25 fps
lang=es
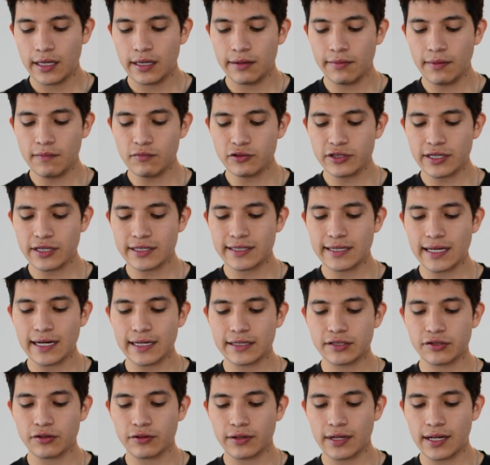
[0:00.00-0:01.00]
y vamos a
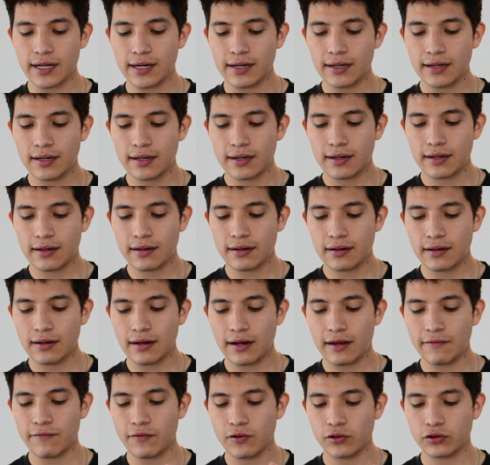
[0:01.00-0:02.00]
seleccionar
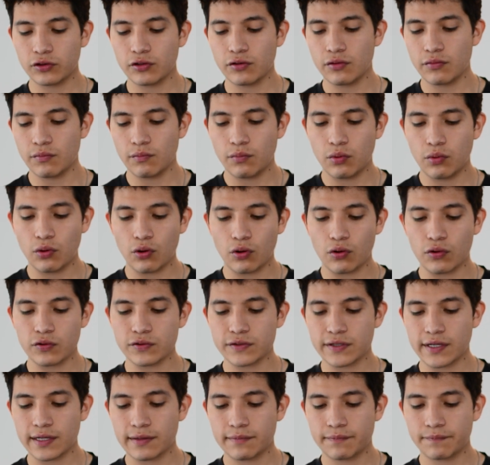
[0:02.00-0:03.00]
la foto
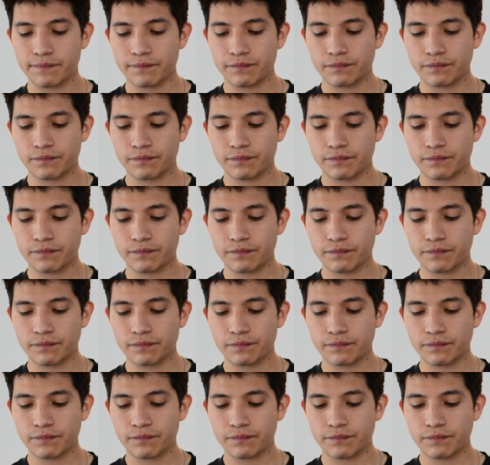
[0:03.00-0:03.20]
borrosa.